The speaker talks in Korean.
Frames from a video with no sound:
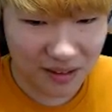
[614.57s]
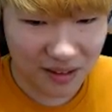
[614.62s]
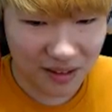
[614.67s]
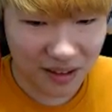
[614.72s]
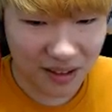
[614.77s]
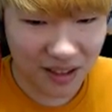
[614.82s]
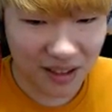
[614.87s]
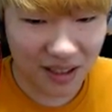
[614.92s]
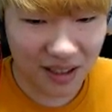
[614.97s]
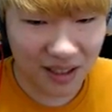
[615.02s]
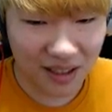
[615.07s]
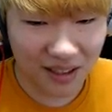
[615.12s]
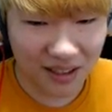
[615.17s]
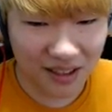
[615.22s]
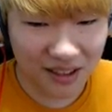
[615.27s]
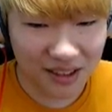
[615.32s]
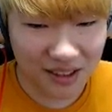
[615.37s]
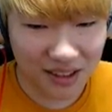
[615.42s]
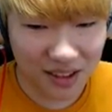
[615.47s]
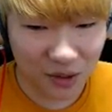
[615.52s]
아 나
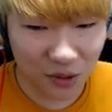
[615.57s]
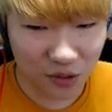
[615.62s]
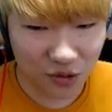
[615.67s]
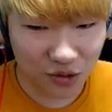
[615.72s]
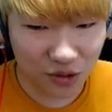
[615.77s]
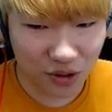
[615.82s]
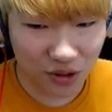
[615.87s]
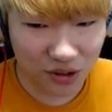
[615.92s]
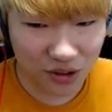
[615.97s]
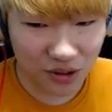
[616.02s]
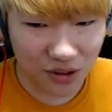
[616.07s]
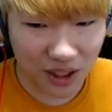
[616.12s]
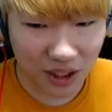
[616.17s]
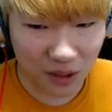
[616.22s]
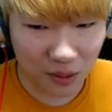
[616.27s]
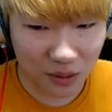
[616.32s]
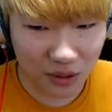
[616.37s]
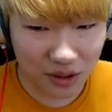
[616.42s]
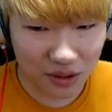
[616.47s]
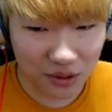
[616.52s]
진짜 너 죽었어 야
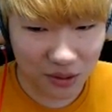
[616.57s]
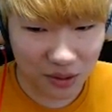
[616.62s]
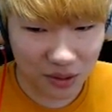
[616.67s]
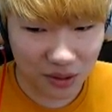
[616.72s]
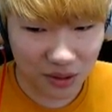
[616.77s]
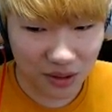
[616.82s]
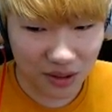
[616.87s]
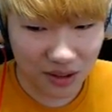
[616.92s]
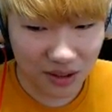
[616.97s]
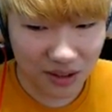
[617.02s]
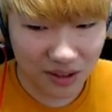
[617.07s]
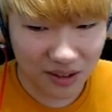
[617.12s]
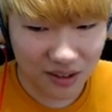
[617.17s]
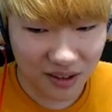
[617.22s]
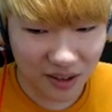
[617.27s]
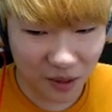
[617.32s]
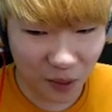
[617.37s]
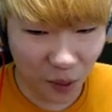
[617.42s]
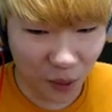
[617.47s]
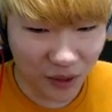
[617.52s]
어디갔어
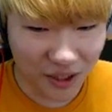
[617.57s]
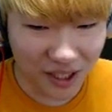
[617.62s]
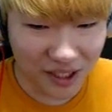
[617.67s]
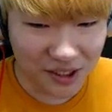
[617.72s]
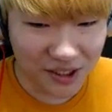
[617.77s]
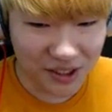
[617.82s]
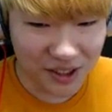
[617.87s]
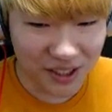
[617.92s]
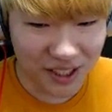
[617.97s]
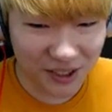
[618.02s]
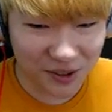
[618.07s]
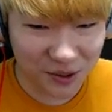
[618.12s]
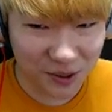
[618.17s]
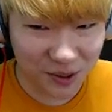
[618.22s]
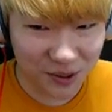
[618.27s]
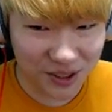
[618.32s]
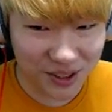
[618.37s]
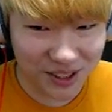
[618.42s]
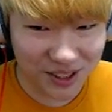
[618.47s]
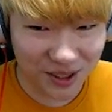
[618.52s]
오 나이스 야
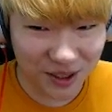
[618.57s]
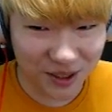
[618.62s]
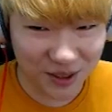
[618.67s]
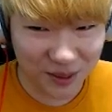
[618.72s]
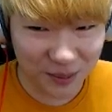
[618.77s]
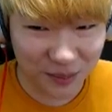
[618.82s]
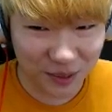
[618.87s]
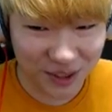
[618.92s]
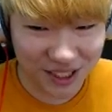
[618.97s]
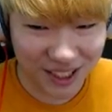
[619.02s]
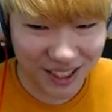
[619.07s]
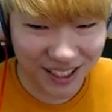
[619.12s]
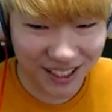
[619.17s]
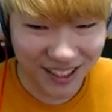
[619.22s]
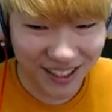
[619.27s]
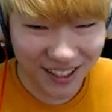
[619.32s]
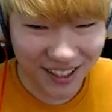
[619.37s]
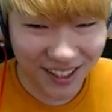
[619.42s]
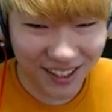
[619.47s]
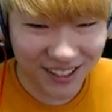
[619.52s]
유통기한 지난 것좀 먹자
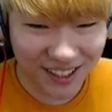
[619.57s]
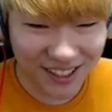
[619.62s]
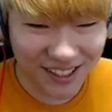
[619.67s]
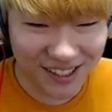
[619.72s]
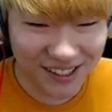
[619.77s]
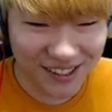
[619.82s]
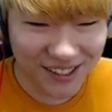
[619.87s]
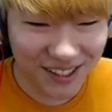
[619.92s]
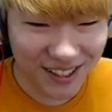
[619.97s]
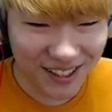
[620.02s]
아 나이스 야